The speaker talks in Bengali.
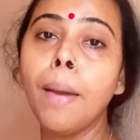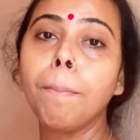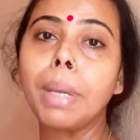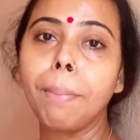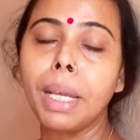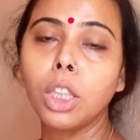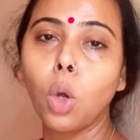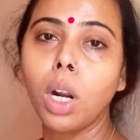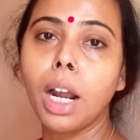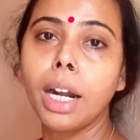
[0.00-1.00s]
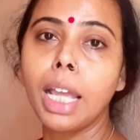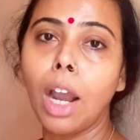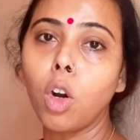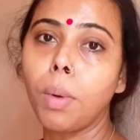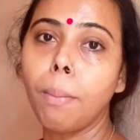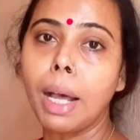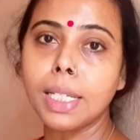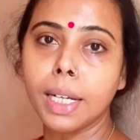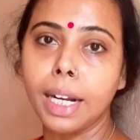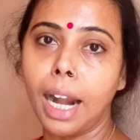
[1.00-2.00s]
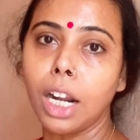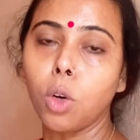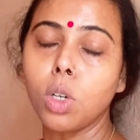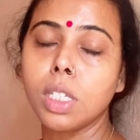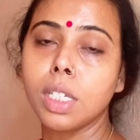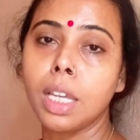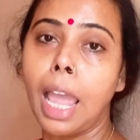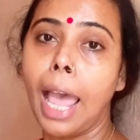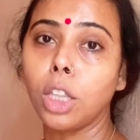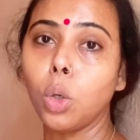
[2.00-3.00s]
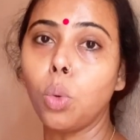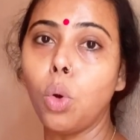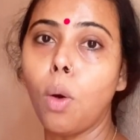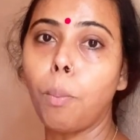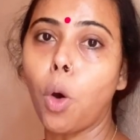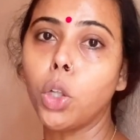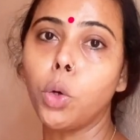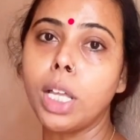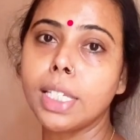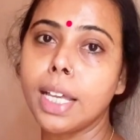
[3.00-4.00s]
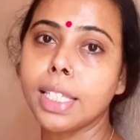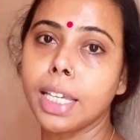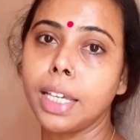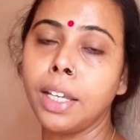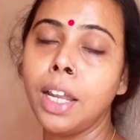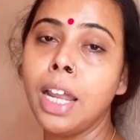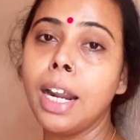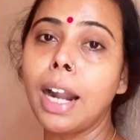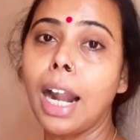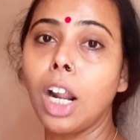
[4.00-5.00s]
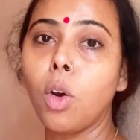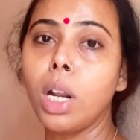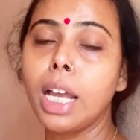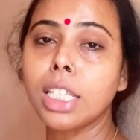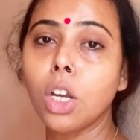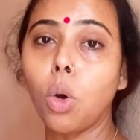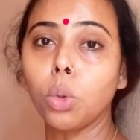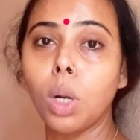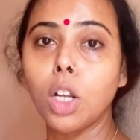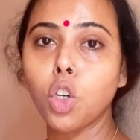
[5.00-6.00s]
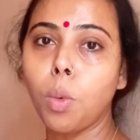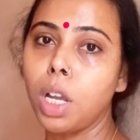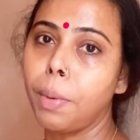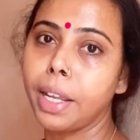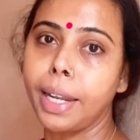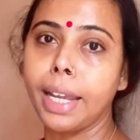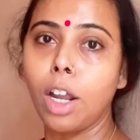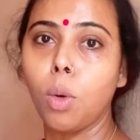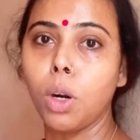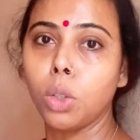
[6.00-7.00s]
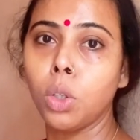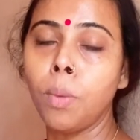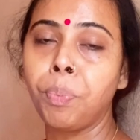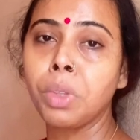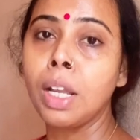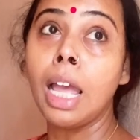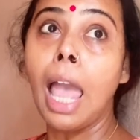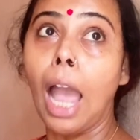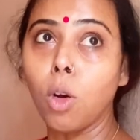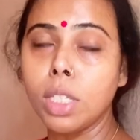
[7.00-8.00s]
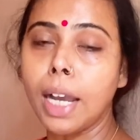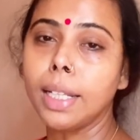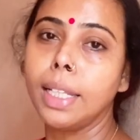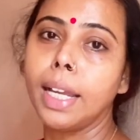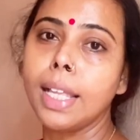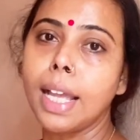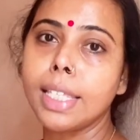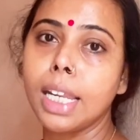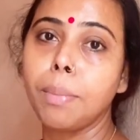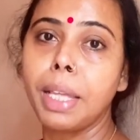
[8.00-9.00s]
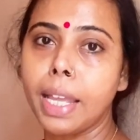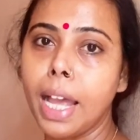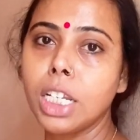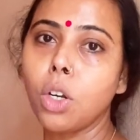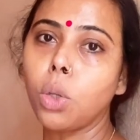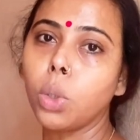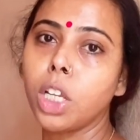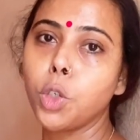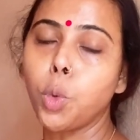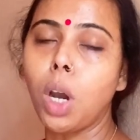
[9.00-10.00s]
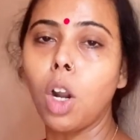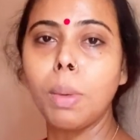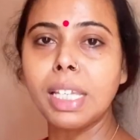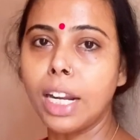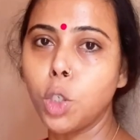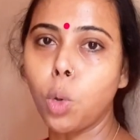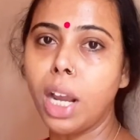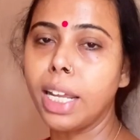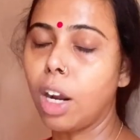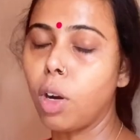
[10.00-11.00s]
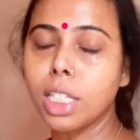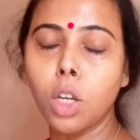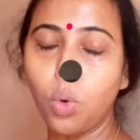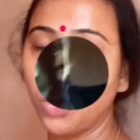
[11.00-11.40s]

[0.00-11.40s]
পেঁপের তরকারি এখন আবার মাছটাকে রান্না করছি এতগুলো পদ হয়েছে আজকে রান্নাঘরে আজকে কতটা সময় আমার কেটে গেল বলো তো এখন ছাদের দিকে যাচ্ছিলাম দেখে আসি কতটা কি শুকালো আমি জানি শুকায়নি কারণ আজকে রোদ